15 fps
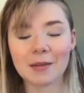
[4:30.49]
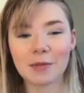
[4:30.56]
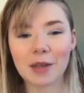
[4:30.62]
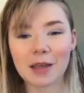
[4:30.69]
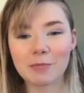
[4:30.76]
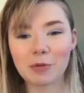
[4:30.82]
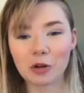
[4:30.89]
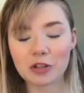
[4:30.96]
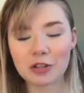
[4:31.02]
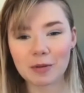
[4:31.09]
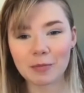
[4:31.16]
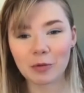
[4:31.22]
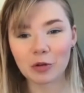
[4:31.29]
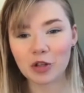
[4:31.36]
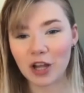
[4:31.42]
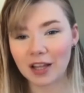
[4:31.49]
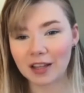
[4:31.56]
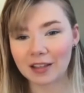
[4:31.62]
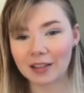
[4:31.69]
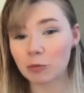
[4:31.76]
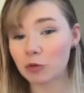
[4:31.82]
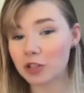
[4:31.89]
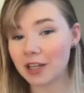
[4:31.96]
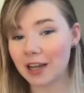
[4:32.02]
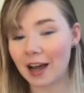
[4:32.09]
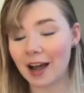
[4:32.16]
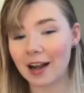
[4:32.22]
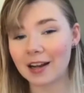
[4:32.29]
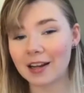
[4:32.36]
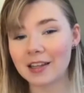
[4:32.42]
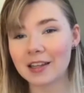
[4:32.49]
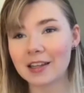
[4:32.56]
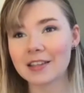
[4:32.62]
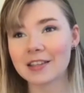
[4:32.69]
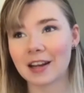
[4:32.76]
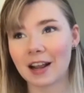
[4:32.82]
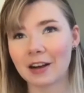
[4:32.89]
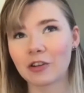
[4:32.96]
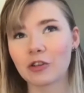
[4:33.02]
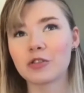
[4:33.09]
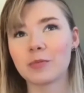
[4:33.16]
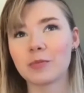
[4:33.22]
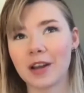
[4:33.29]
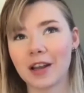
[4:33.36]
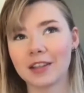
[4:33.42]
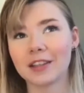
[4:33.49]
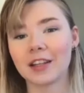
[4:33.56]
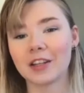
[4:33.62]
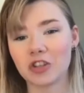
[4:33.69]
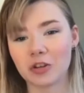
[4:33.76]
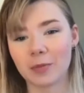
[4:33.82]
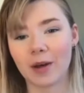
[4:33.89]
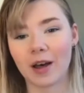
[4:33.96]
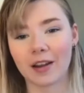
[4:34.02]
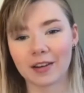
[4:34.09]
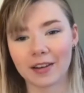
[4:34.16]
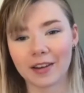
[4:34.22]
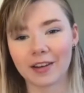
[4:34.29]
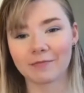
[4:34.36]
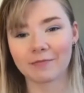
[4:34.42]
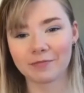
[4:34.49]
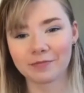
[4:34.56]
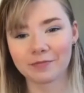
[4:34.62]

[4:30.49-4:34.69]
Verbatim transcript: i miei prossimi progetti musicali saranno ispirati dal cinema anche.